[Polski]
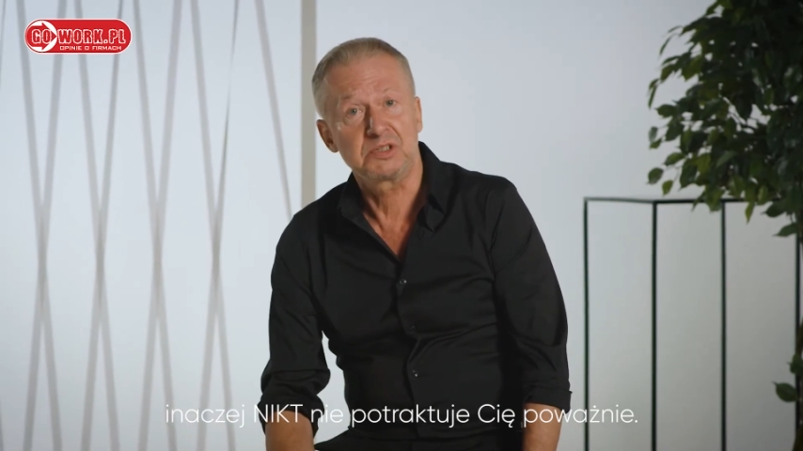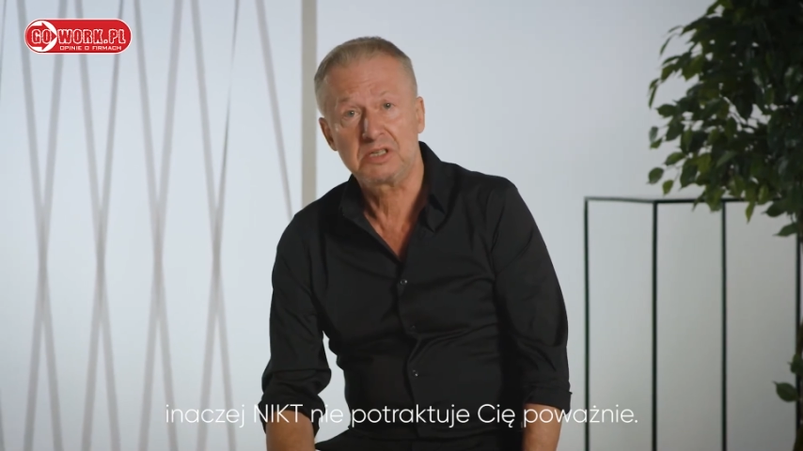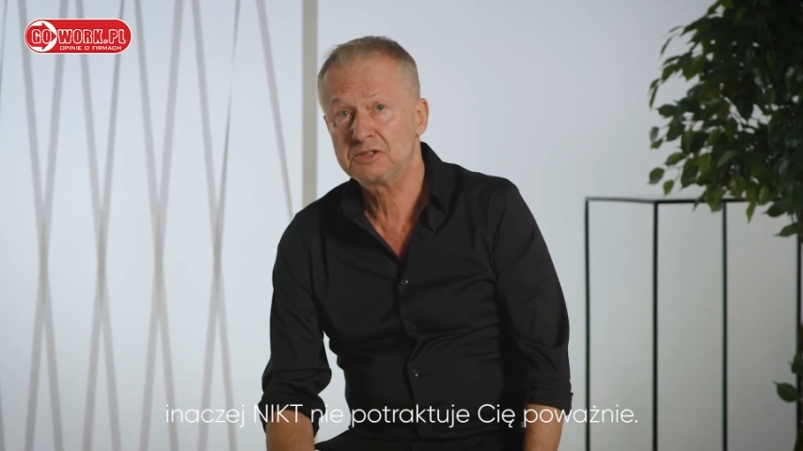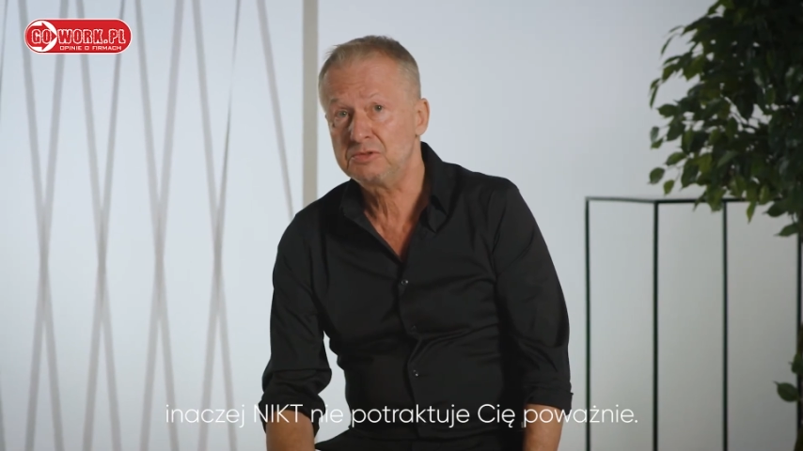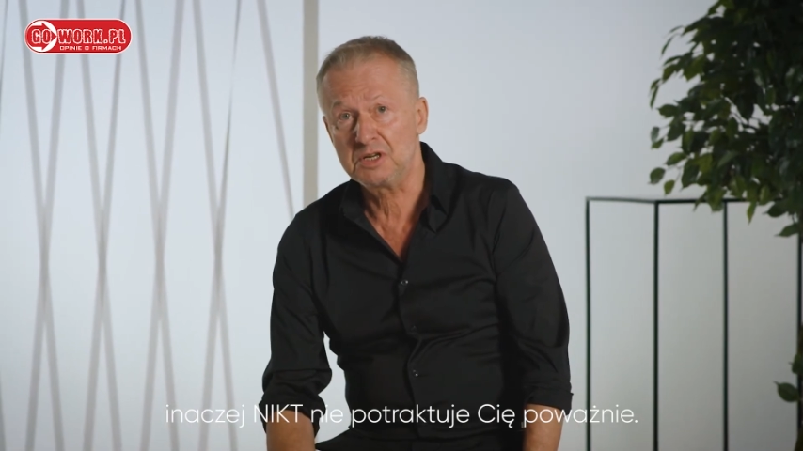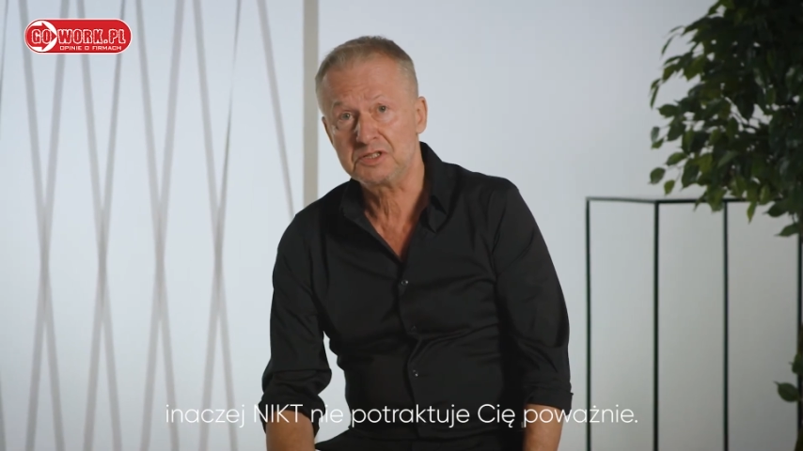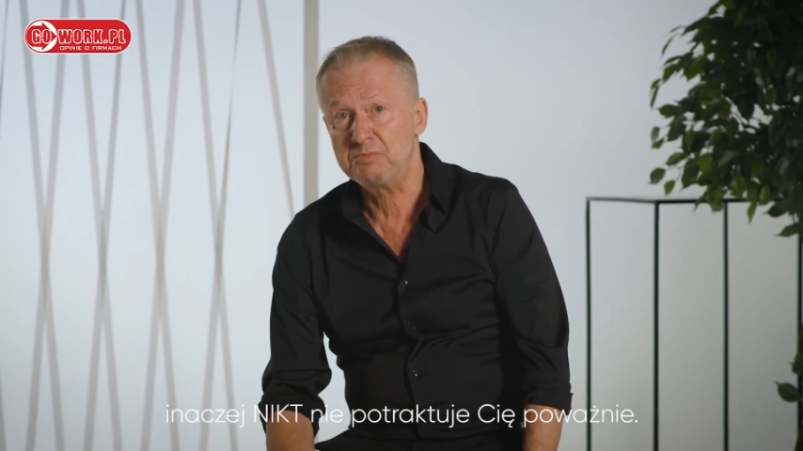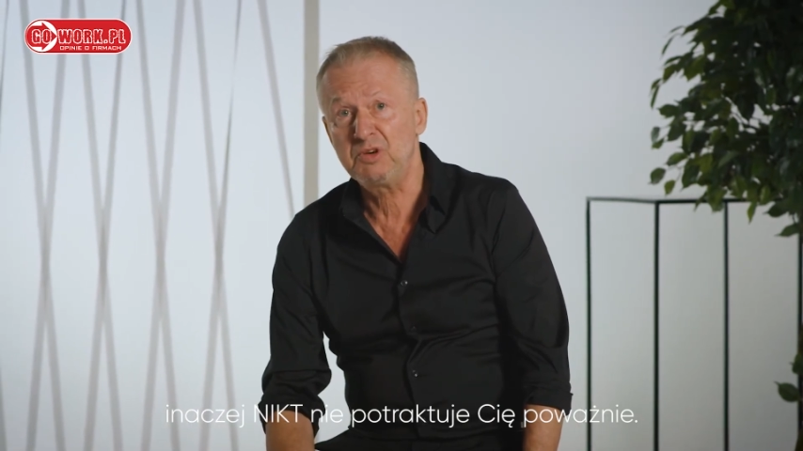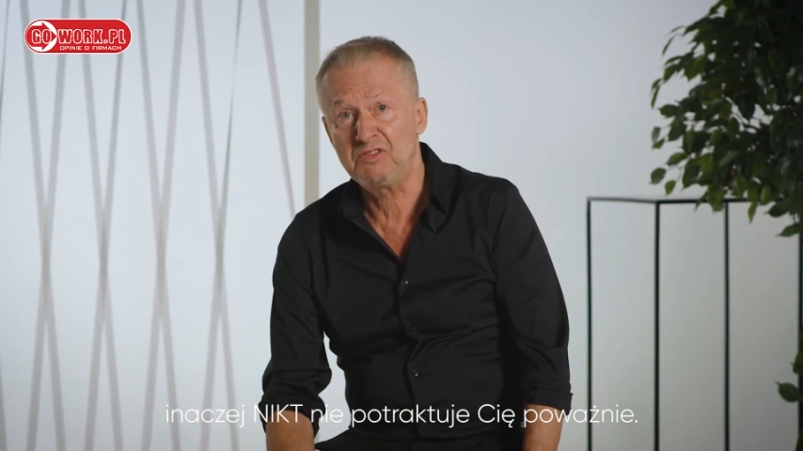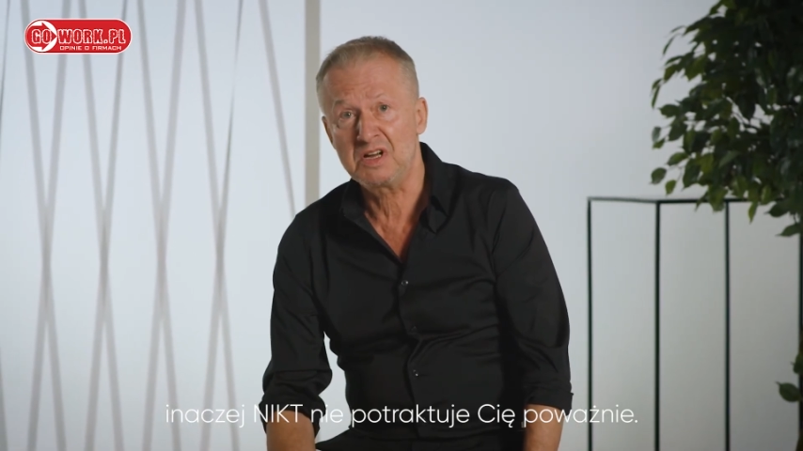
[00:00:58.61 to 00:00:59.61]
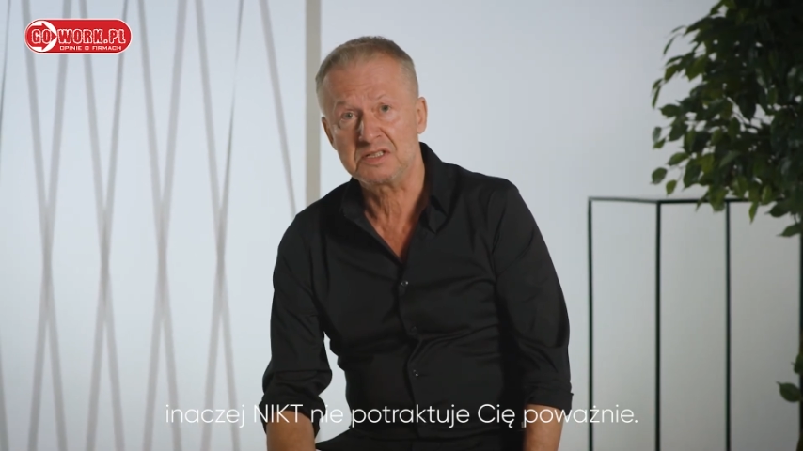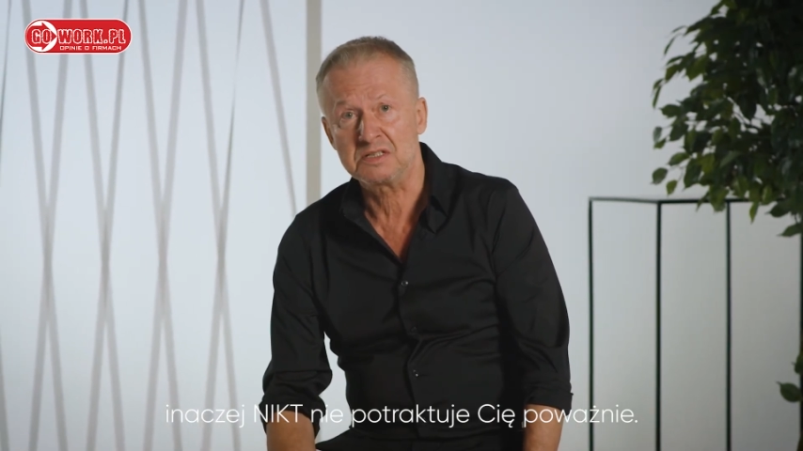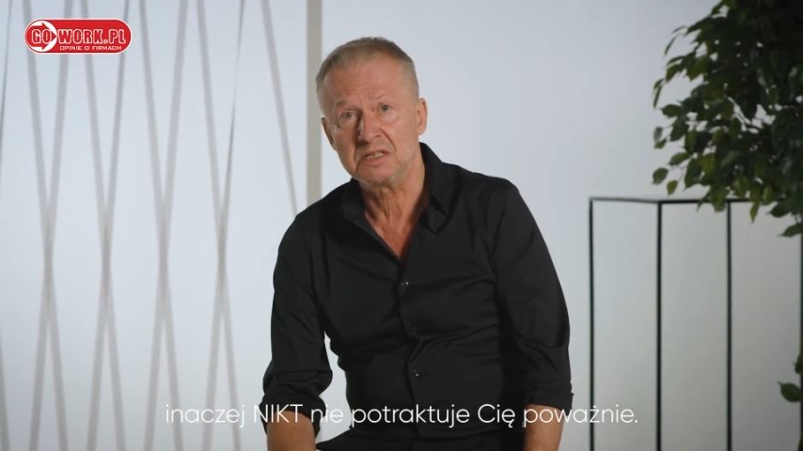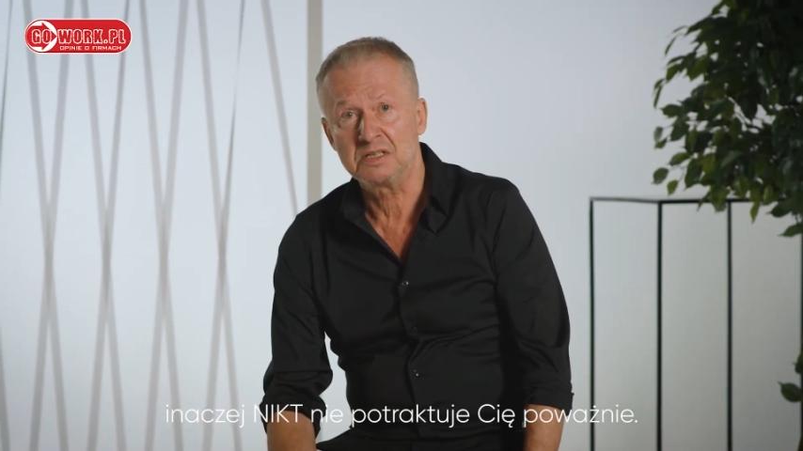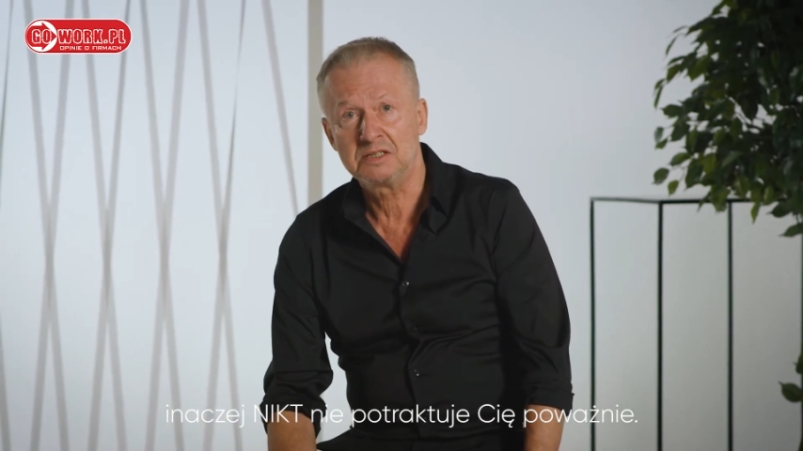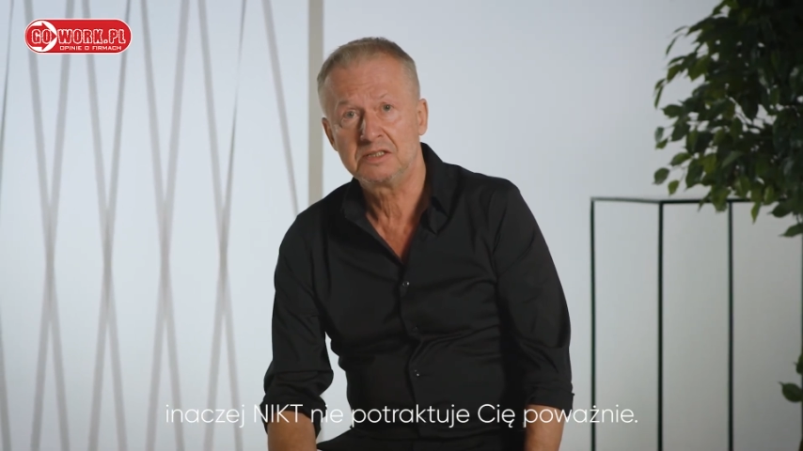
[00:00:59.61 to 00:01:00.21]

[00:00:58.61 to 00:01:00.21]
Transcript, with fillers: potraktuje cię poważnie.